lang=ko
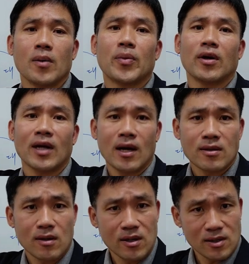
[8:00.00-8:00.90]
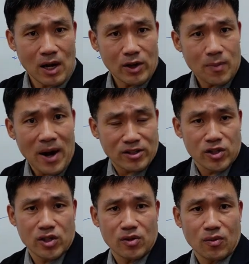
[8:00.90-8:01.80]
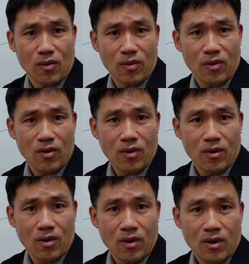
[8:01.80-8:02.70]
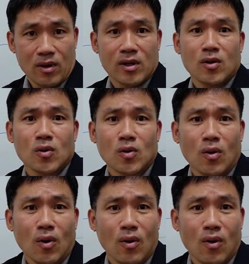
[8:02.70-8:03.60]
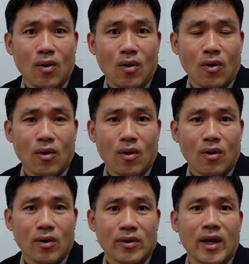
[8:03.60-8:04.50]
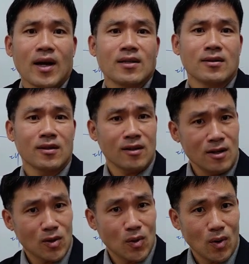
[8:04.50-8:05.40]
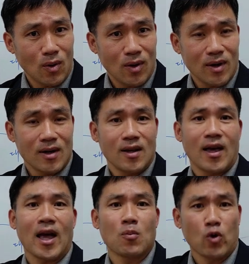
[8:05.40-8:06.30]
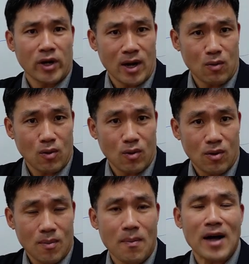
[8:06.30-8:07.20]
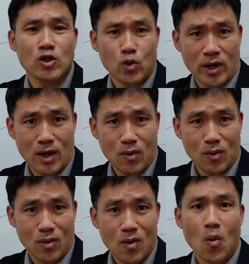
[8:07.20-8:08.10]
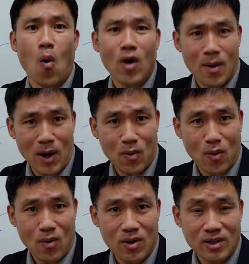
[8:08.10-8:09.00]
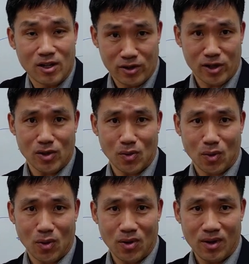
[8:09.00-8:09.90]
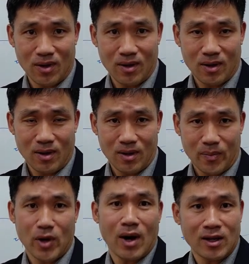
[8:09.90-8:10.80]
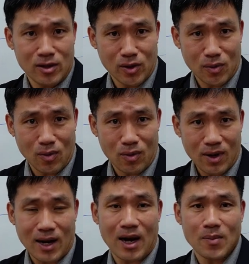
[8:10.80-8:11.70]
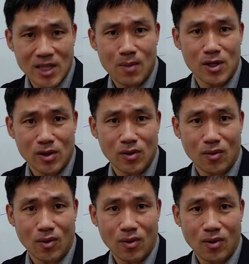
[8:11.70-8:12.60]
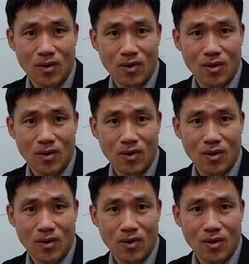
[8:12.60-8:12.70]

변화해서 이 사회를 발전시키고 그리고 또 내가 쓴 글을 읽고 행복해하고 만족해하고 공감하고 정서적으로 평화를 느끼고 감사함을 느끼고